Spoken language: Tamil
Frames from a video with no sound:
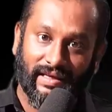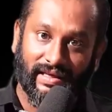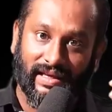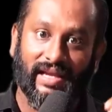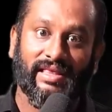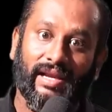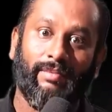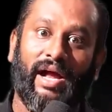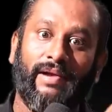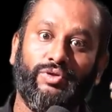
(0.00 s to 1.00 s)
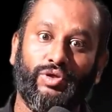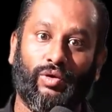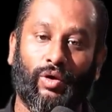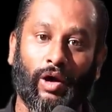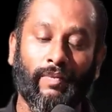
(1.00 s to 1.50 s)
இங்கேருந்து நம்ம
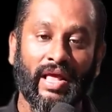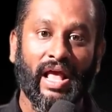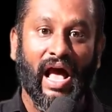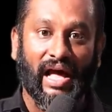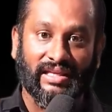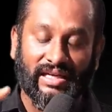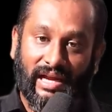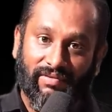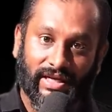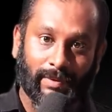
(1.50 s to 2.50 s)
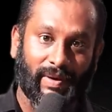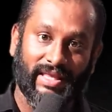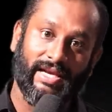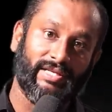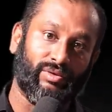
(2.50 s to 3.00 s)
அனுப்பிச்சிருக்கோம் அது நீள்வட்ட
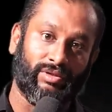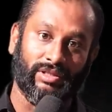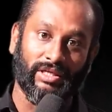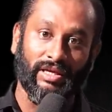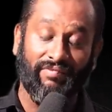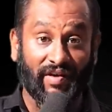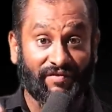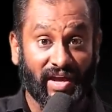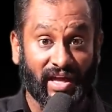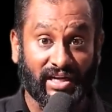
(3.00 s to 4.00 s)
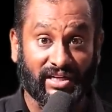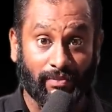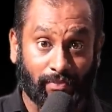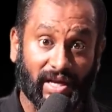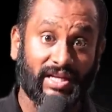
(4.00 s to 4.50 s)
பாதையில் சுற்றுது வெவ்வேறு
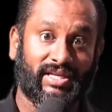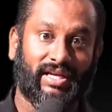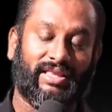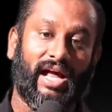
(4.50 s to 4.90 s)
டெம்பரேச்சரை